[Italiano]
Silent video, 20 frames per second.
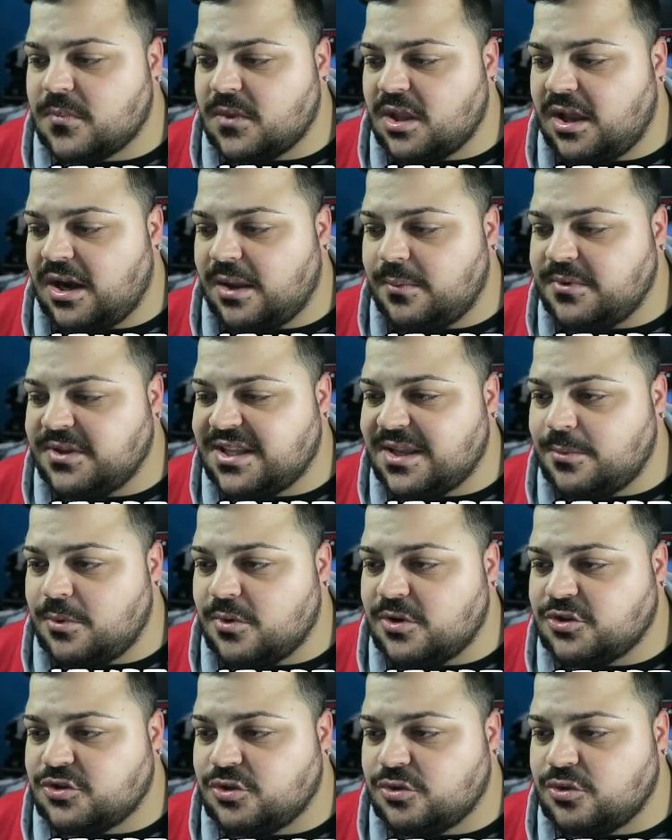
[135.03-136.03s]
Allora mettiamo
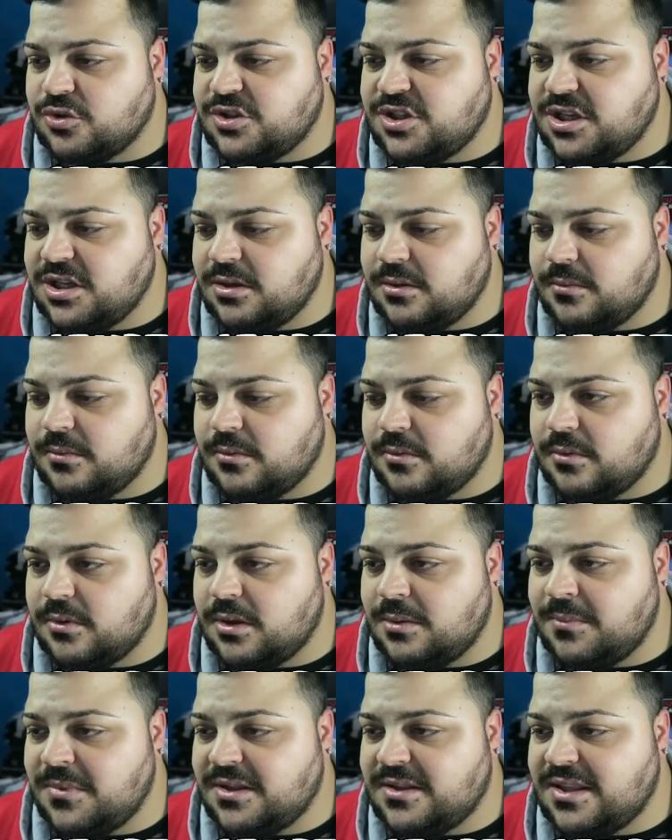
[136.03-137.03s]
questo così
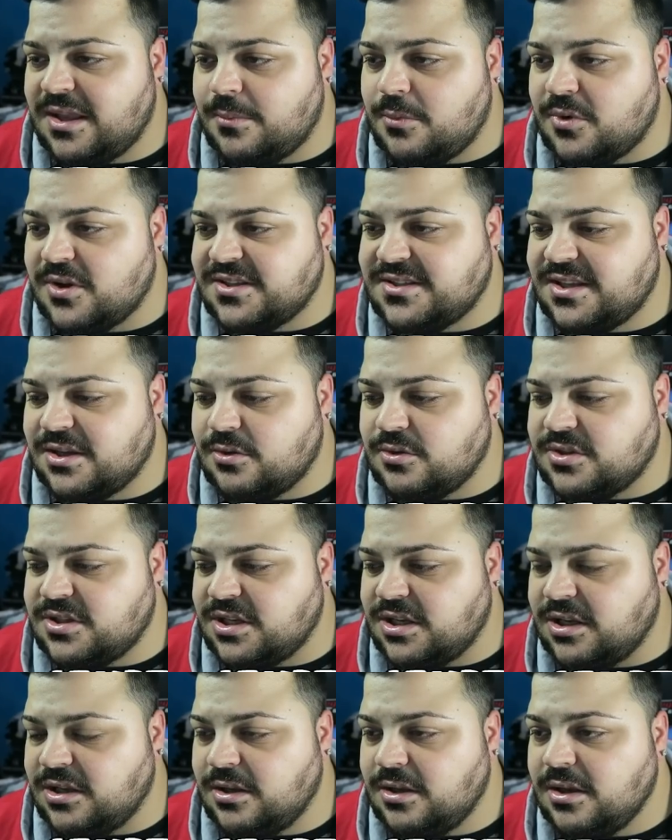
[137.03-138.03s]
E mettiamo queste
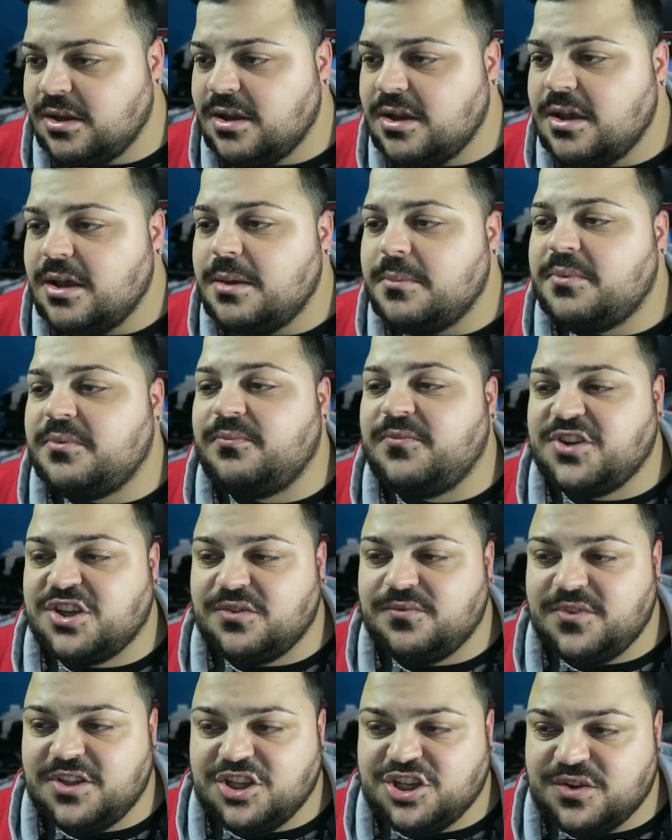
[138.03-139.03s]
così vi
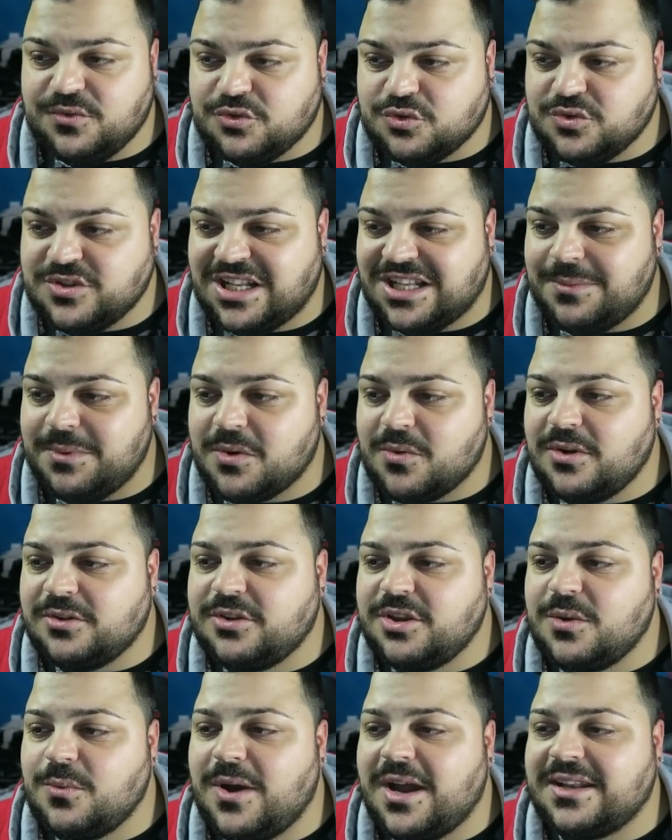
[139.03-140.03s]
dicevo scusate per
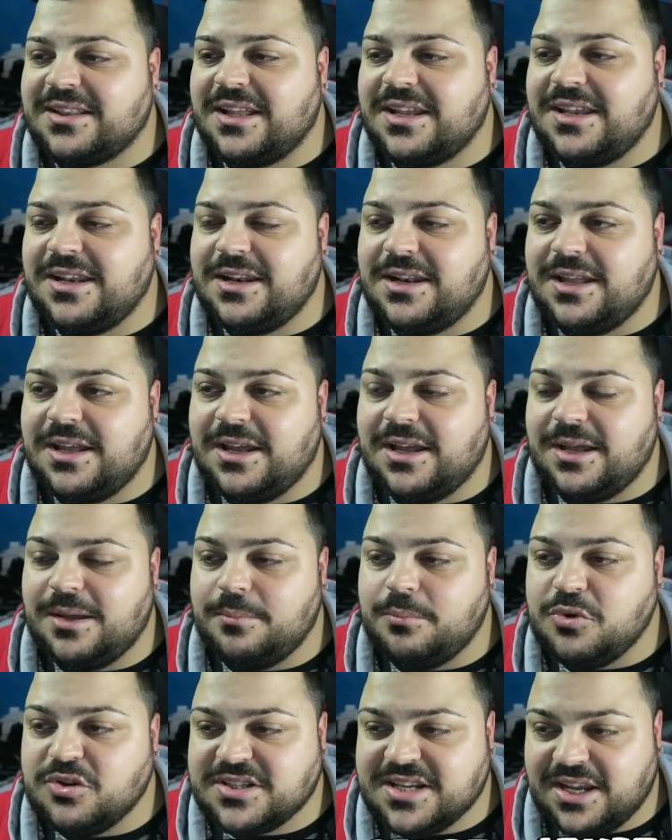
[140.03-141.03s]
quanto riguarda il eh,
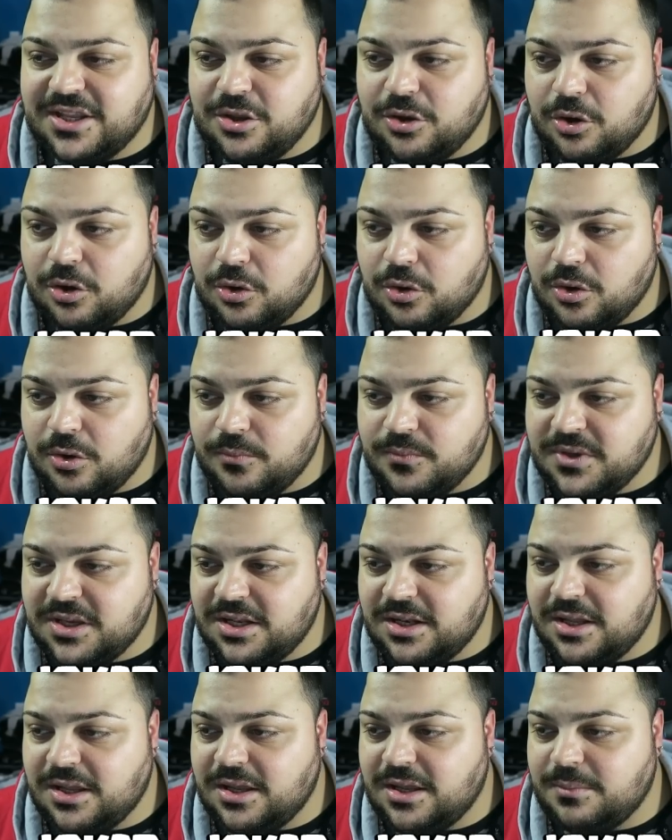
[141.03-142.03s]
boscaiolo
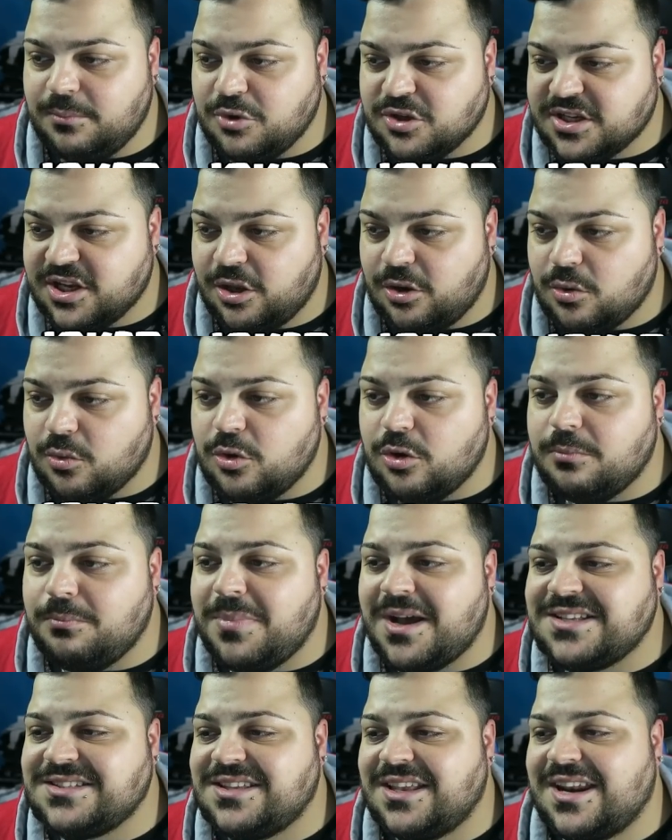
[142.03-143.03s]
Il eh, boscaiolo Quello
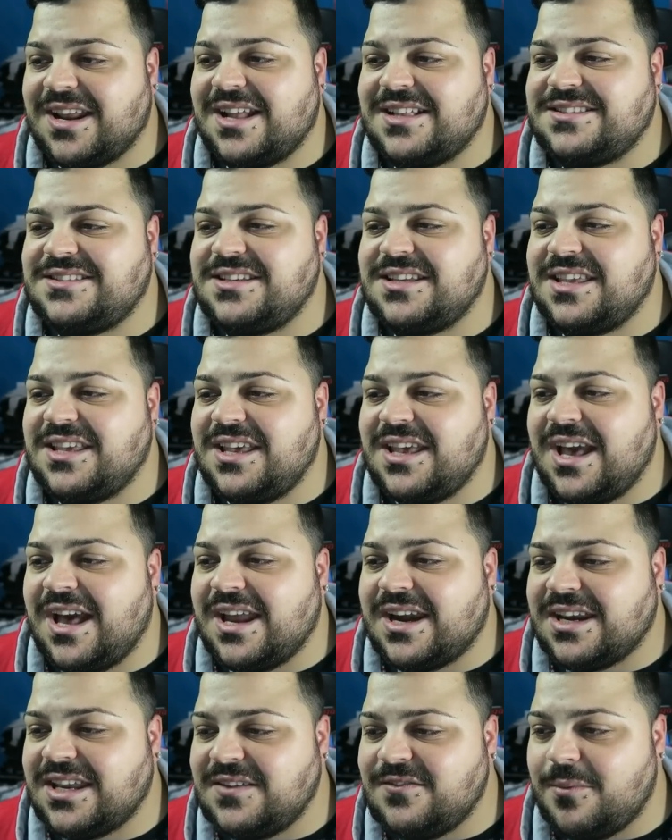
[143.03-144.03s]
basta ragazzi che
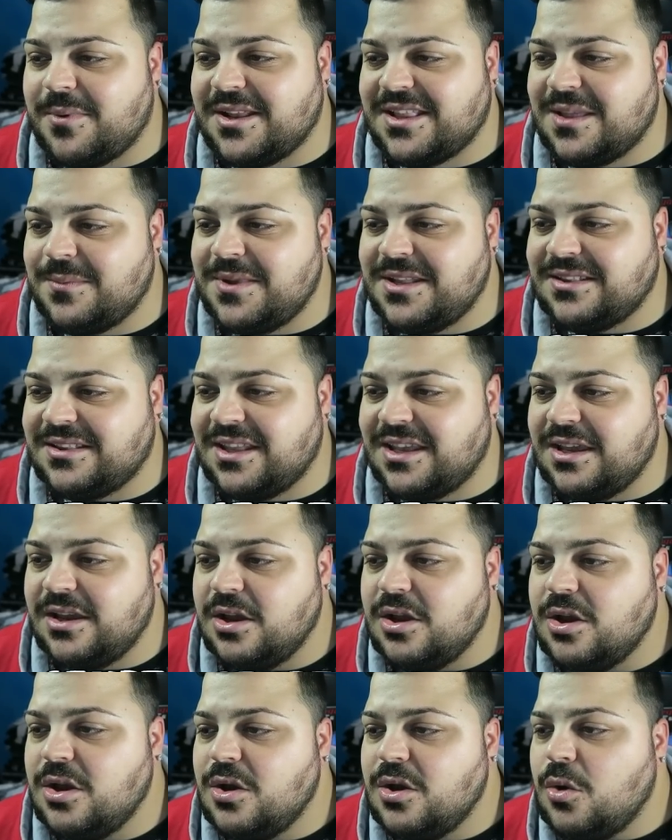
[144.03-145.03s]
arriva praticamente
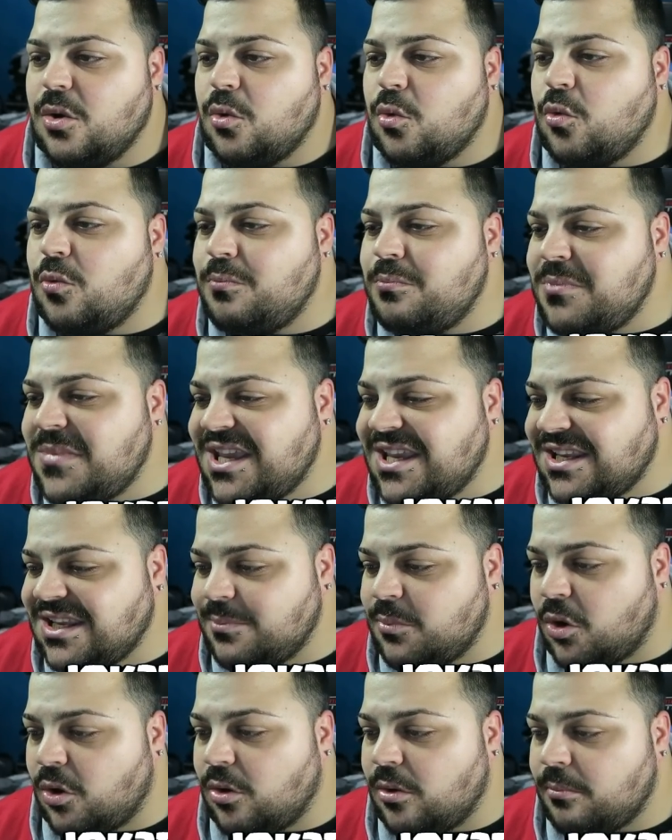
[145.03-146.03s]
un
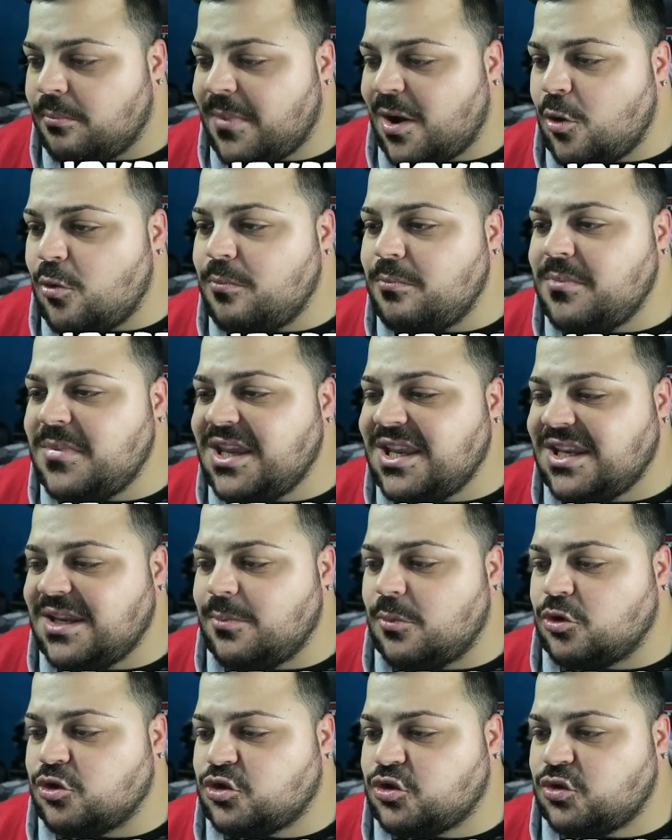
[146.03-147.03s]
minimo, ma un
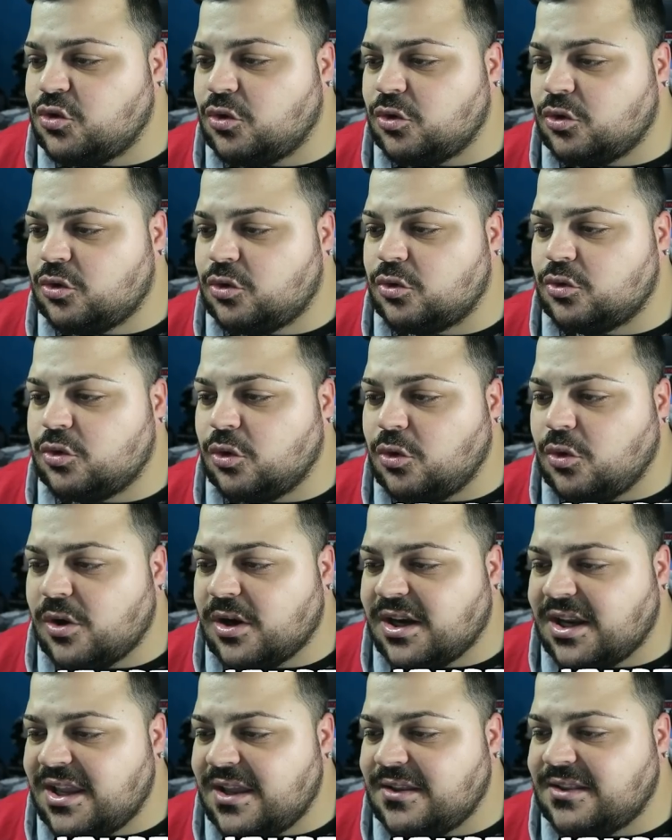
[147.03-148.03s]
minimo sotto
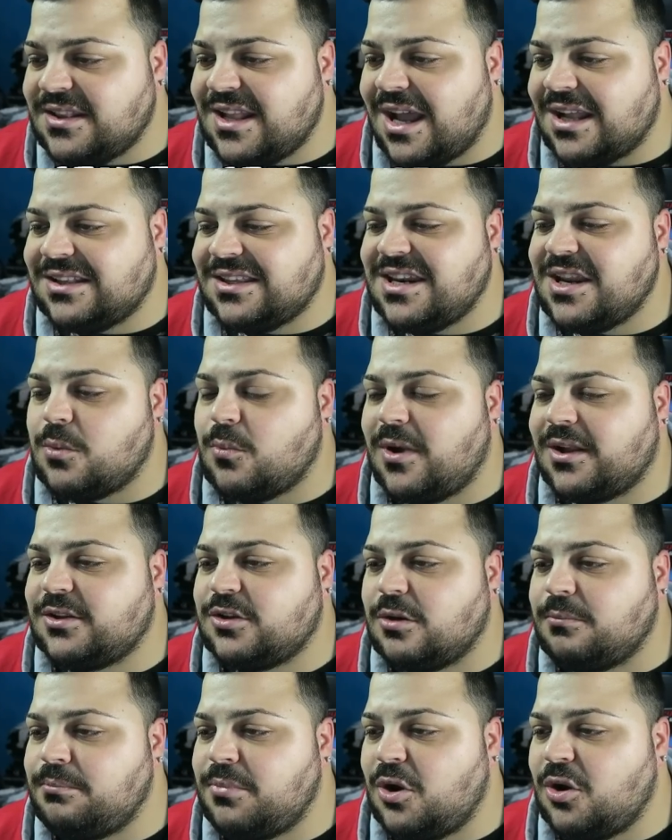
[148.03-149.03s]
torre da
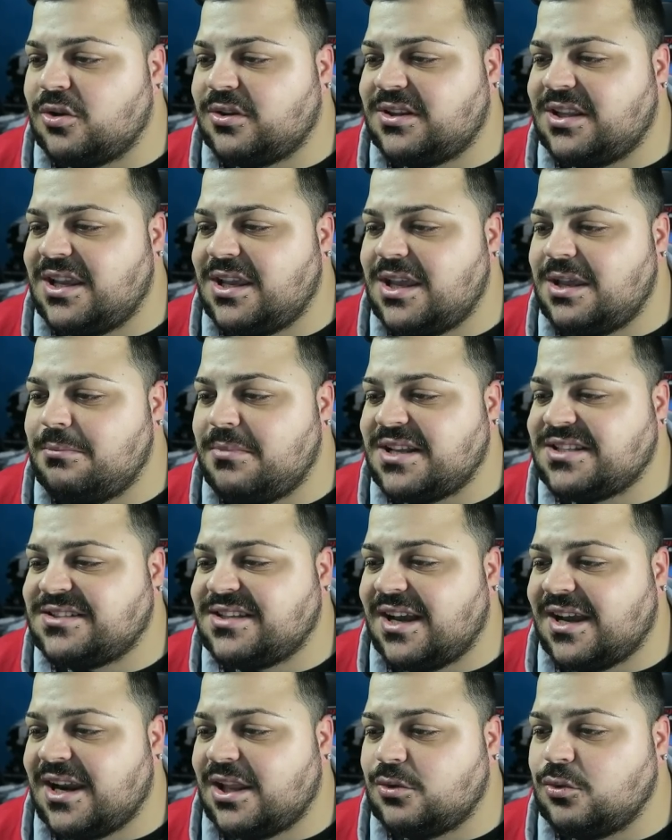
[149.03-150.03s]
3-4 botte e
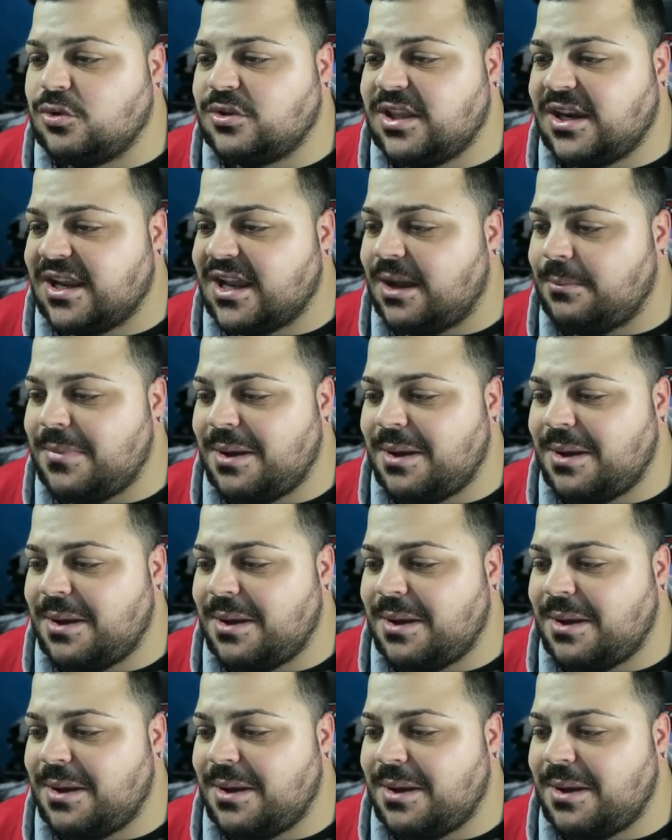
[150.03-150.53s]
massacra tutti, raga.